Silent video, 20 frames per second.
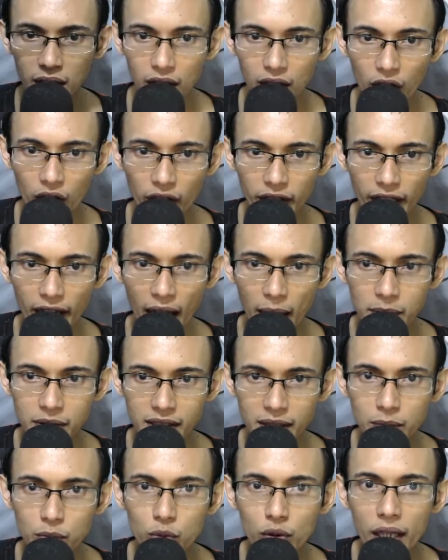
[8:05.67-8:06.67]
oke
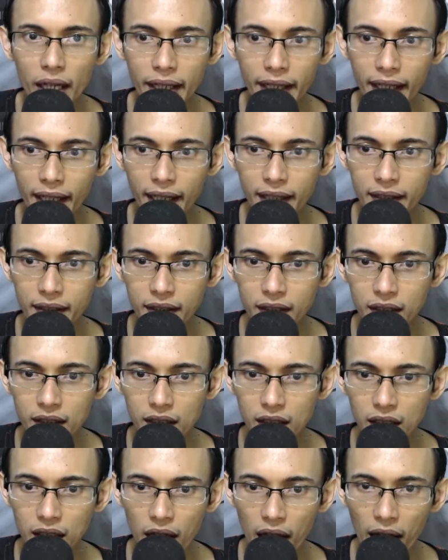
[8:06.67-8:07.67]
absen bulanan
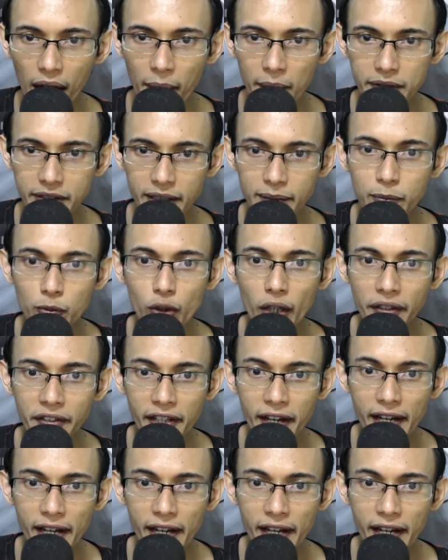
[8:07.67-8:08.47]
absen bulannya